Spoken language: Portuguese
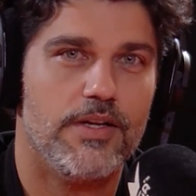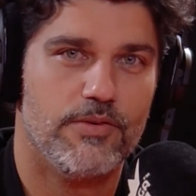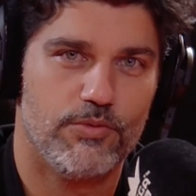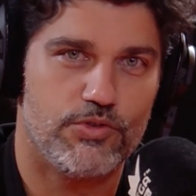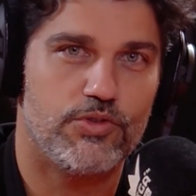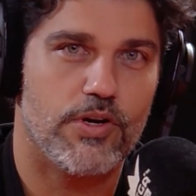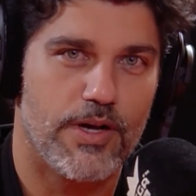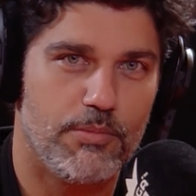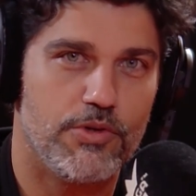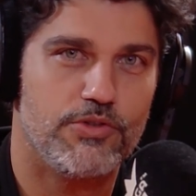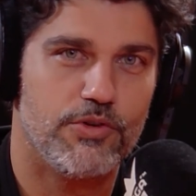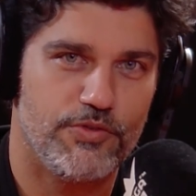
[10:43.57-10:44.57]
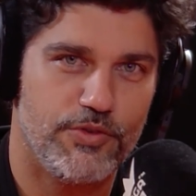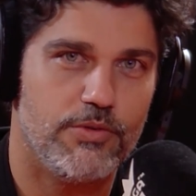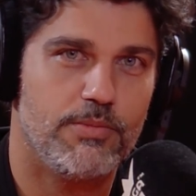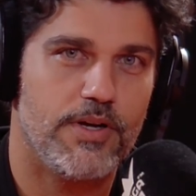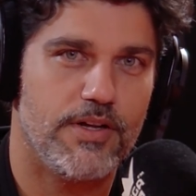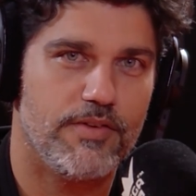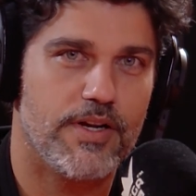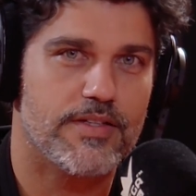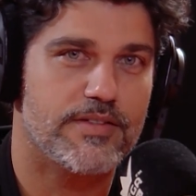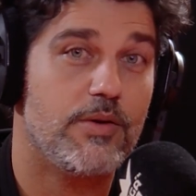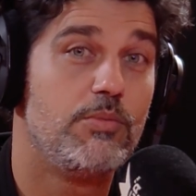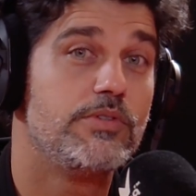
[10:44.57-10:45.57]
o senhor acabou de ouvir uma
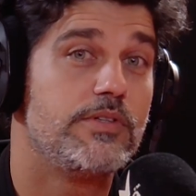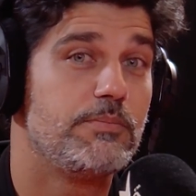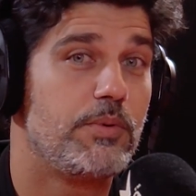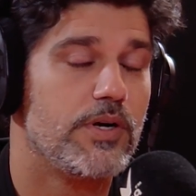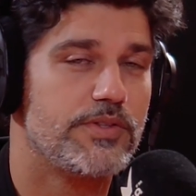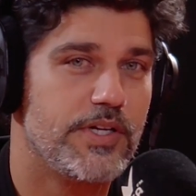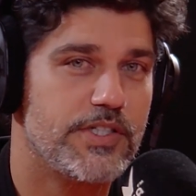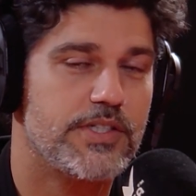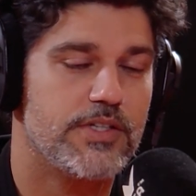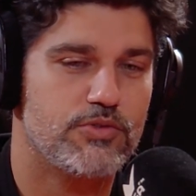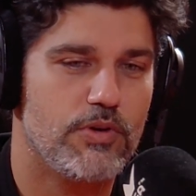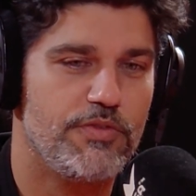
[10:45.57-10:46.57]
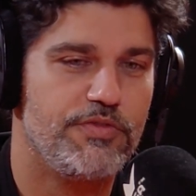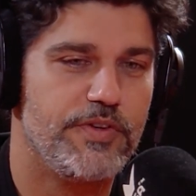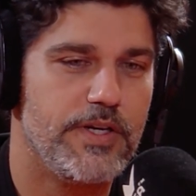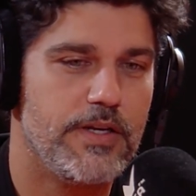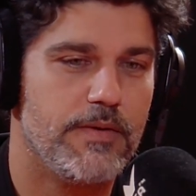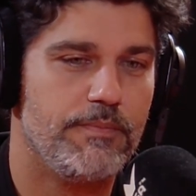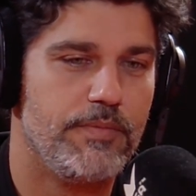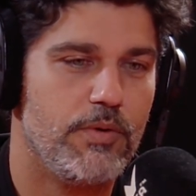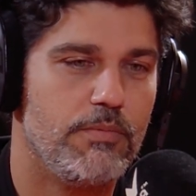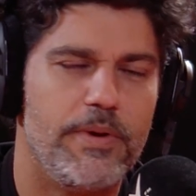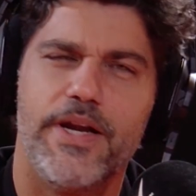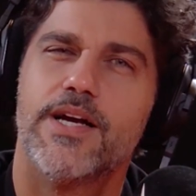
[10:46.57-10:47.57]
revelação muito importante da sua filha.
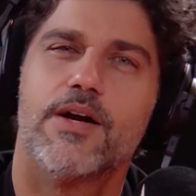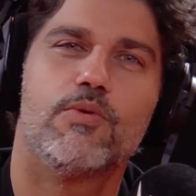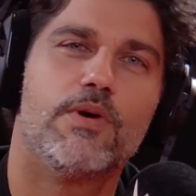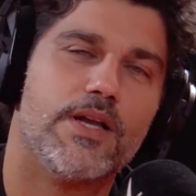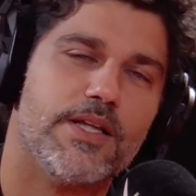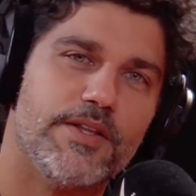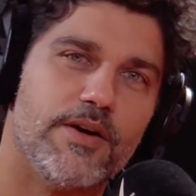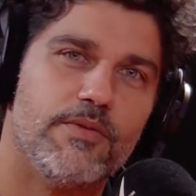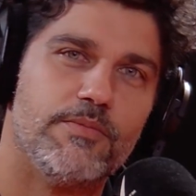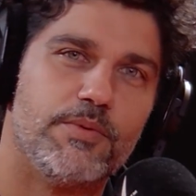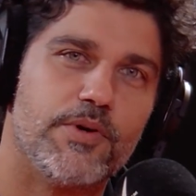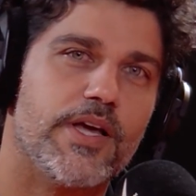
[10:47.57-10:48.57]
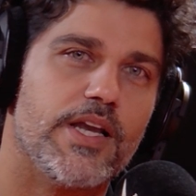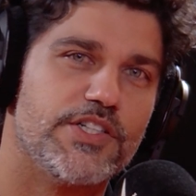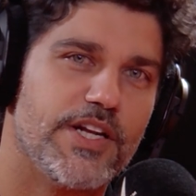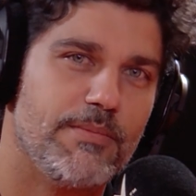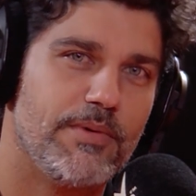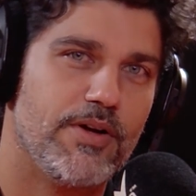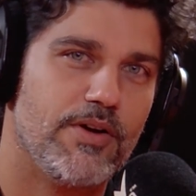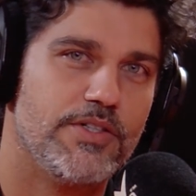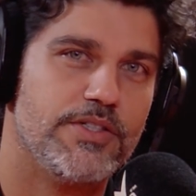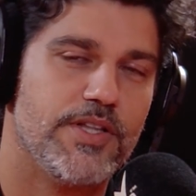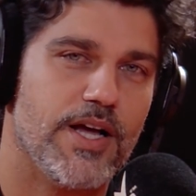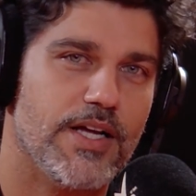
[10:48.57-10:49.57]
Não briga com ela, não, porque ela já é maior
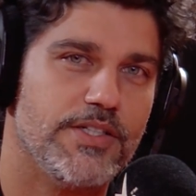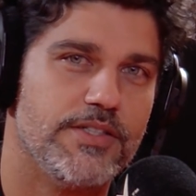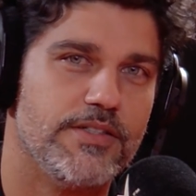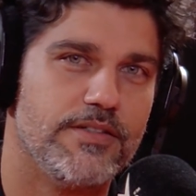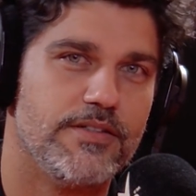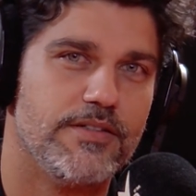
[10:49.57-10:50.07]
de idade.